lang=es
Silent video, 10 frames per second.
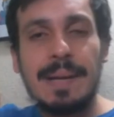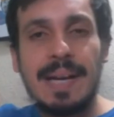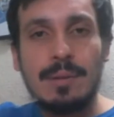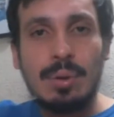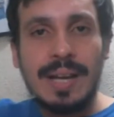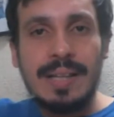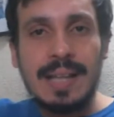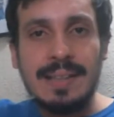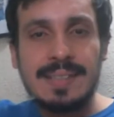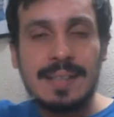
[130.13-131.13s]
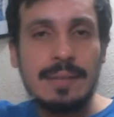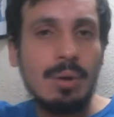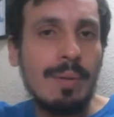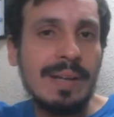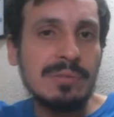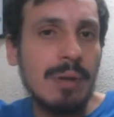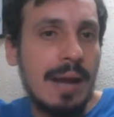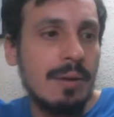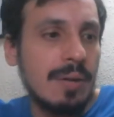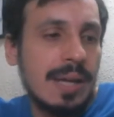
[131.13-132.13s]
migratoria que están desatando los
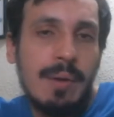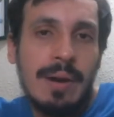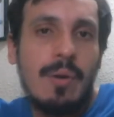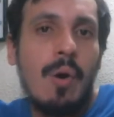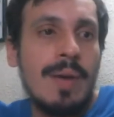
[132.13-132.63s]
venezolanos y que, bueno,